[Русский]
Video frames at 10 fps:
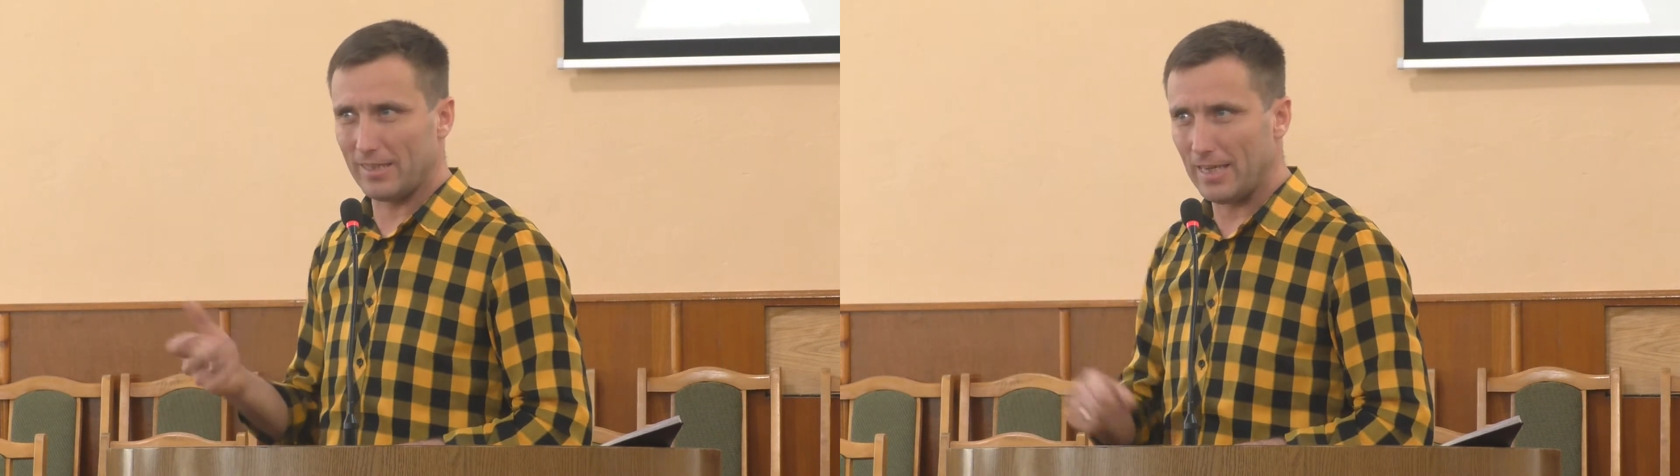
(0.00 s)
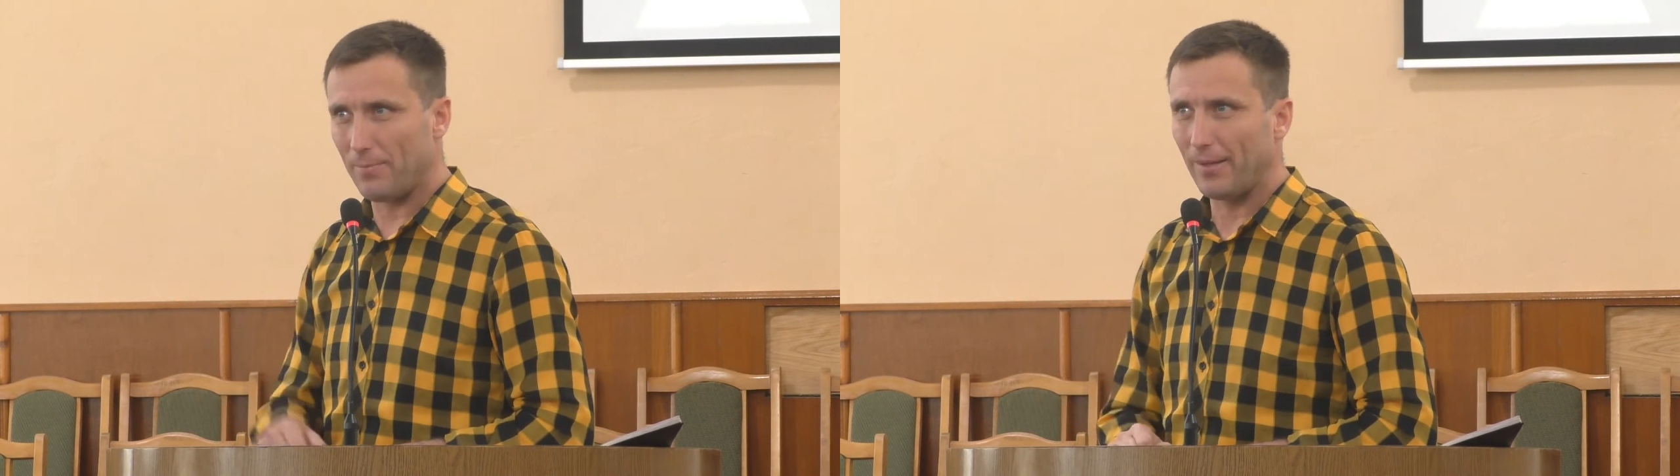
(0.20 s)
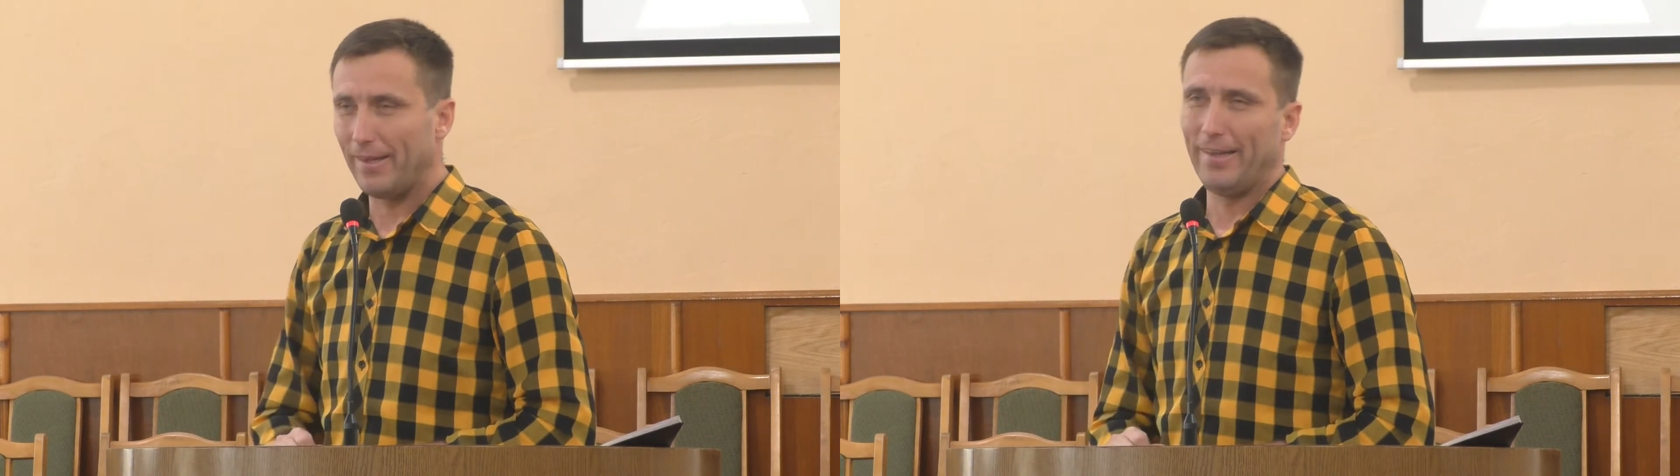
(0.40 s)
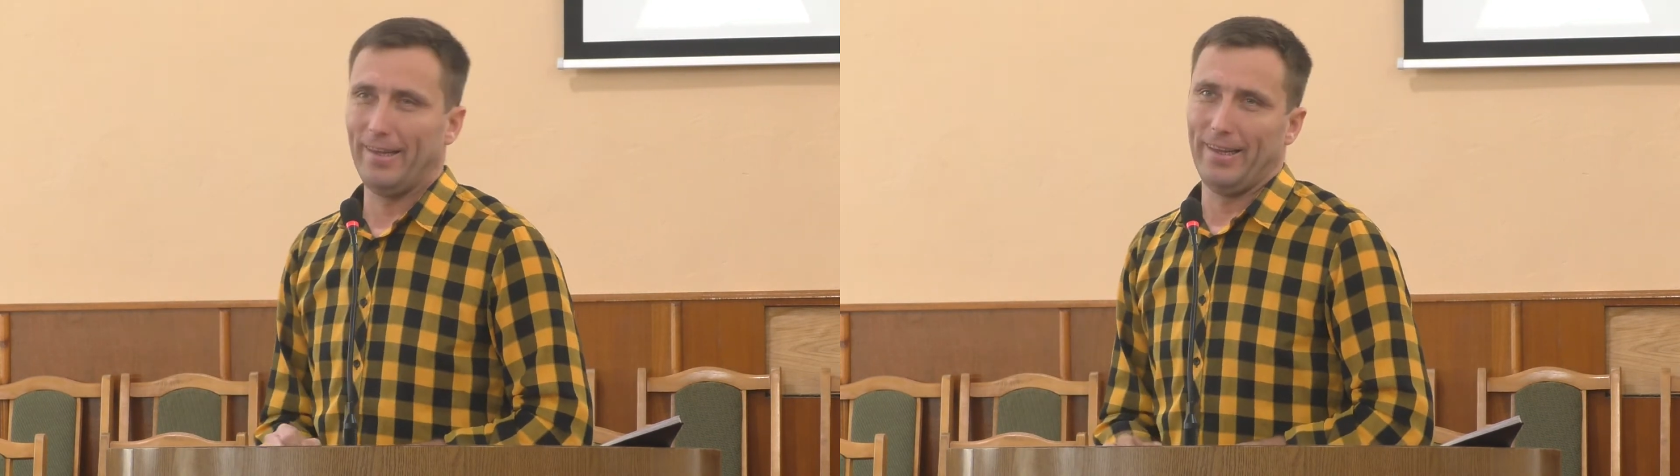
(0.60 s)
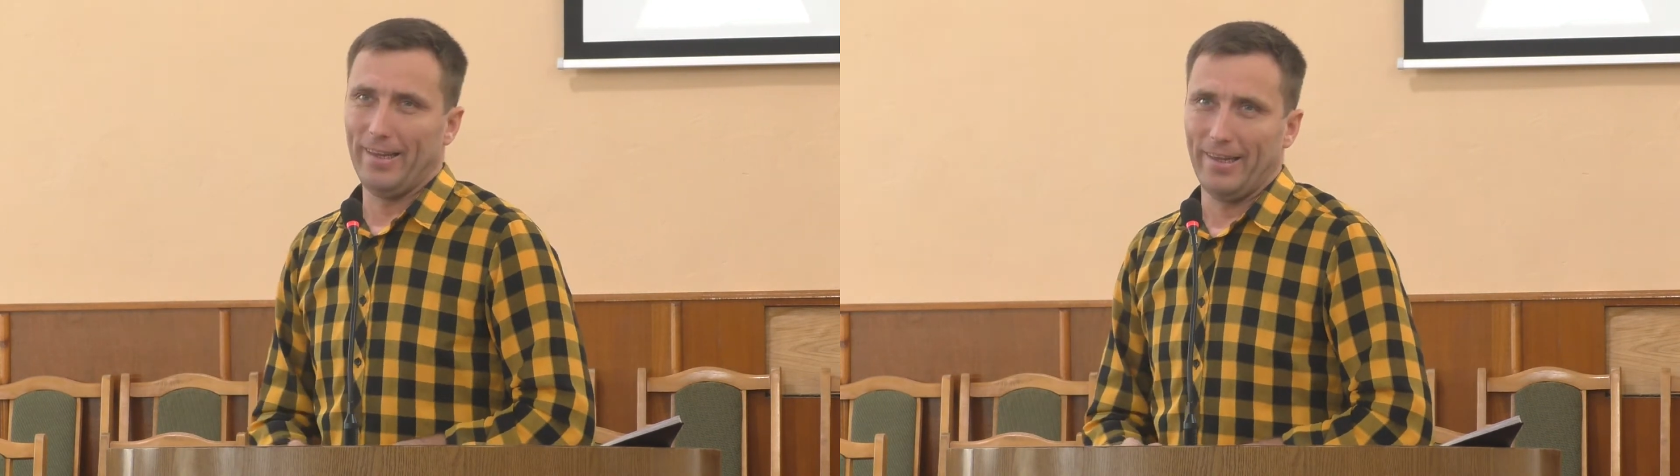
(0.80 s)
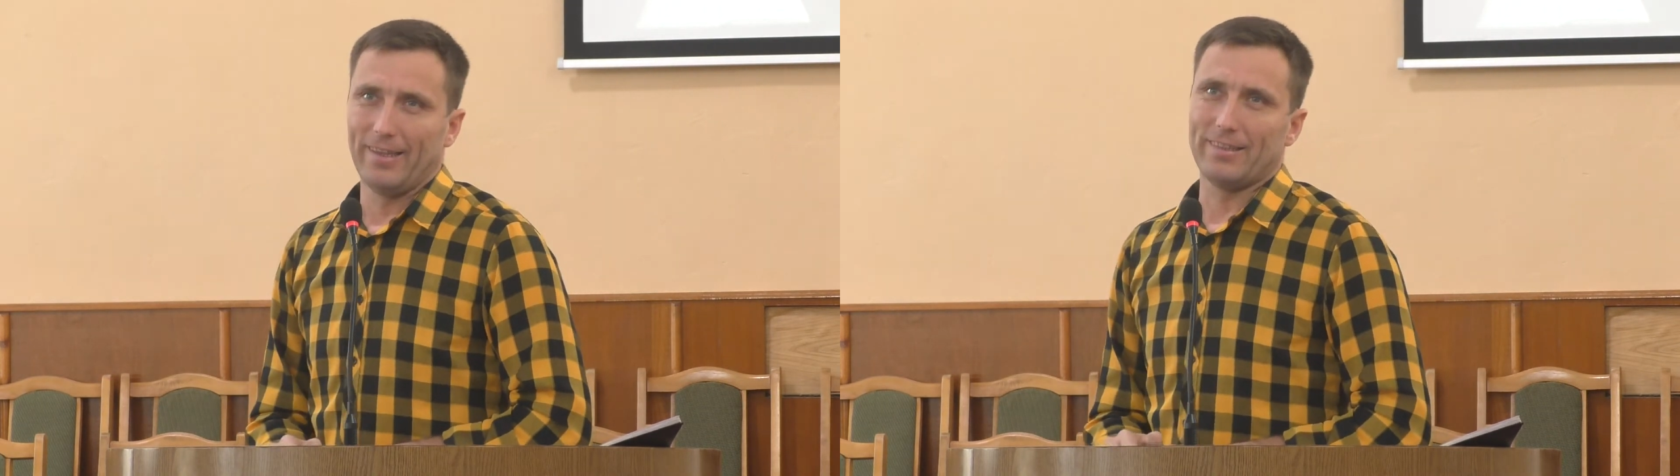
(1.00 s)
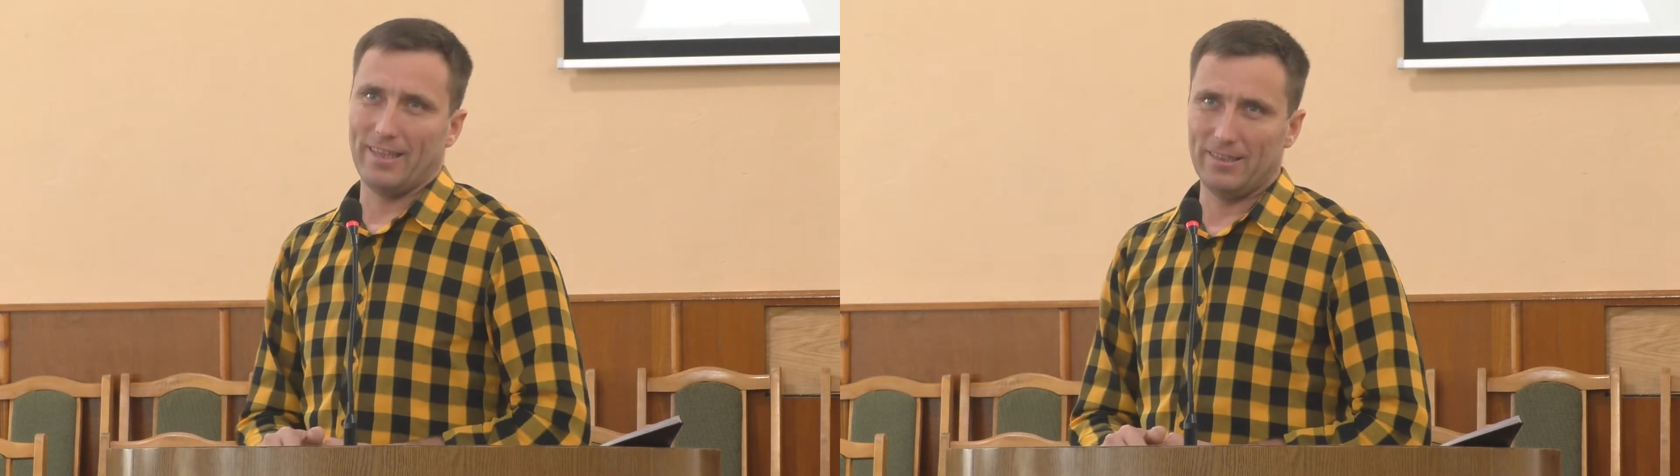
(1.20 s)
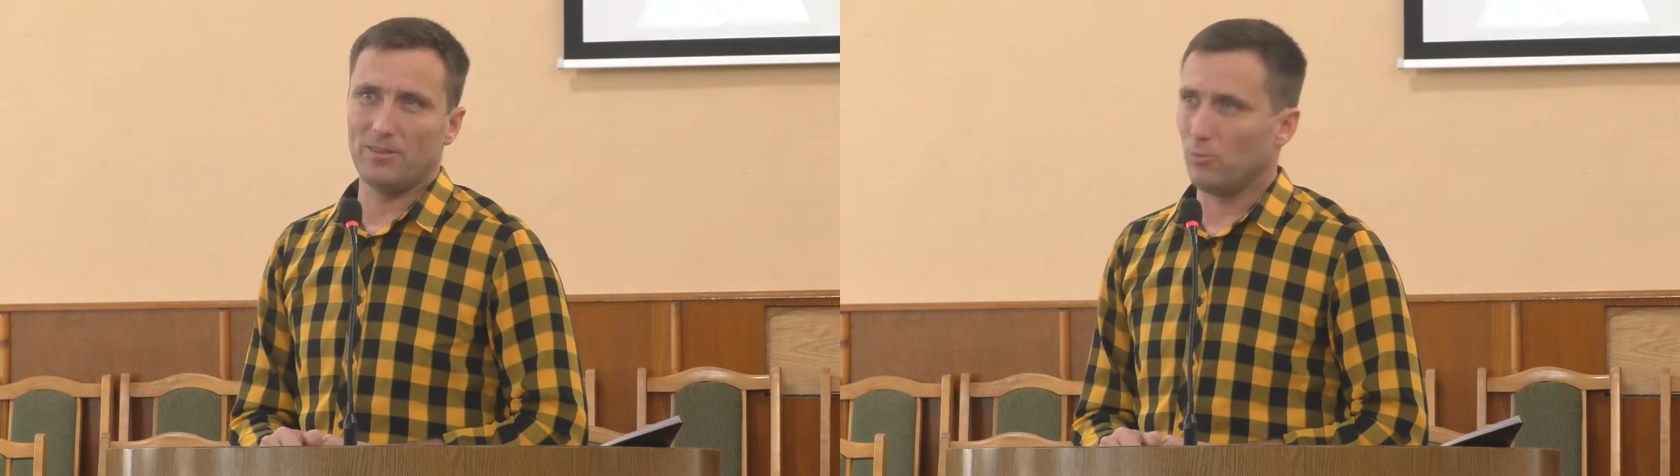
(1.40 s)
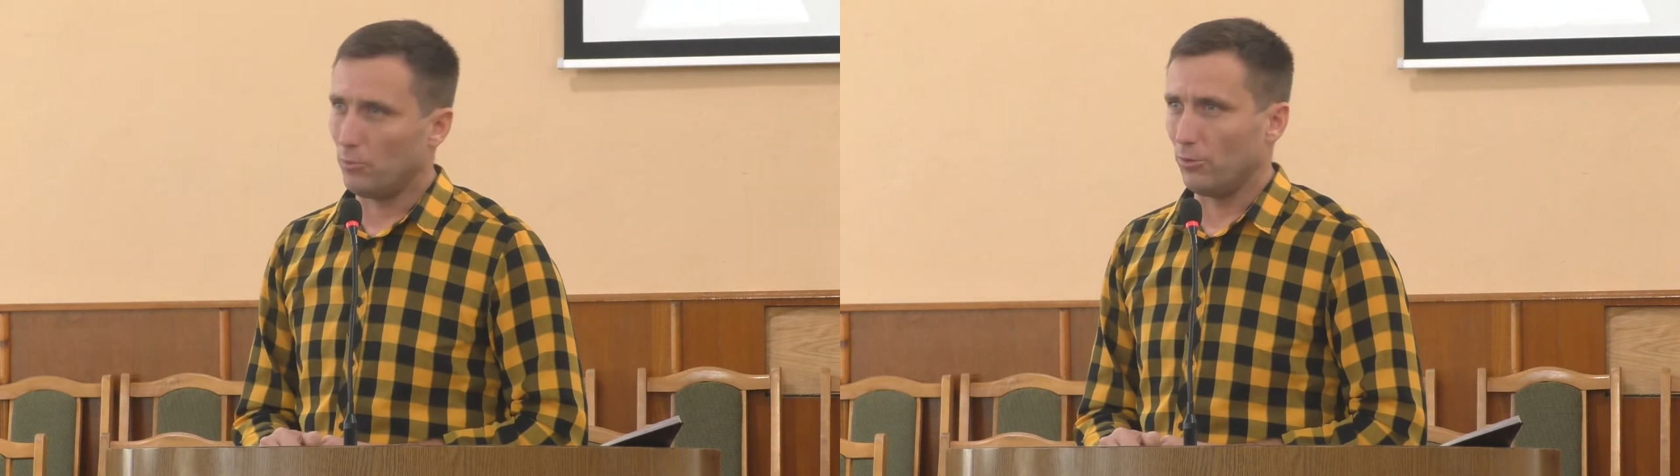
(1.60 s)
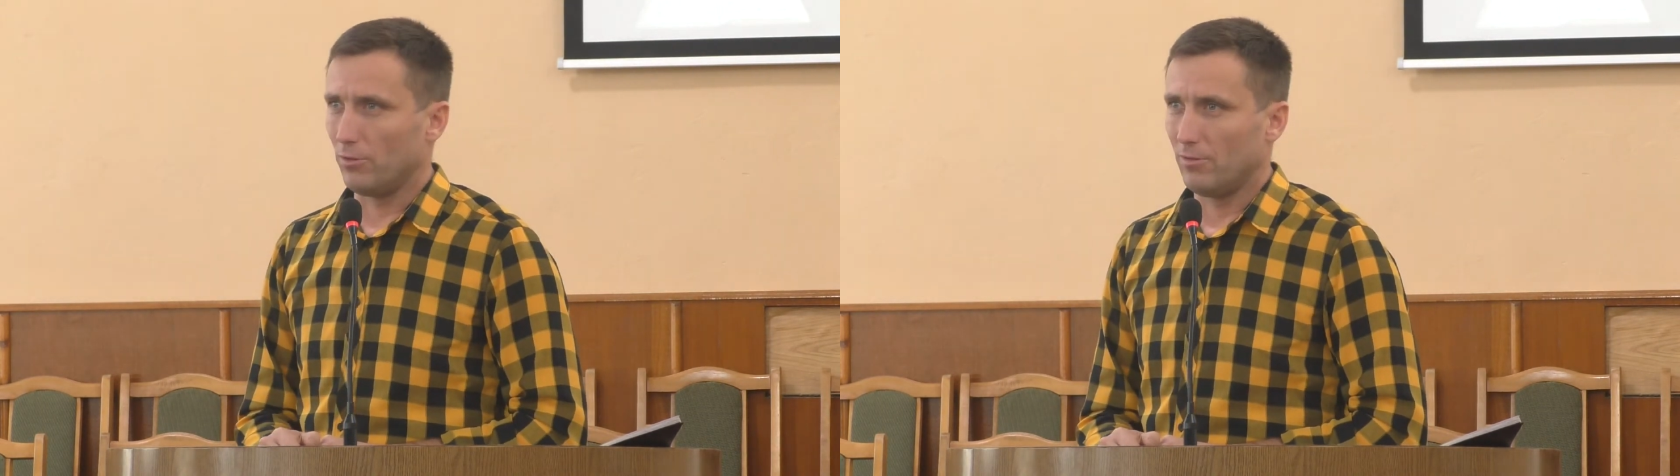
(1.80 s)
цепь, знаете, где он
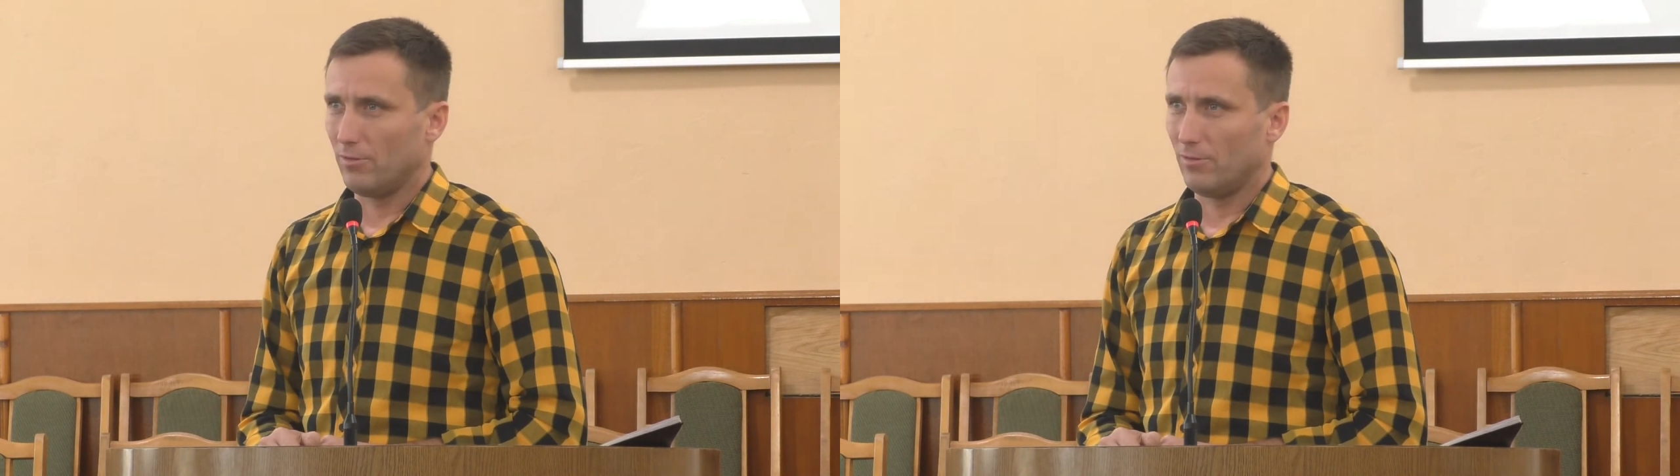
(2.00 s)
будет?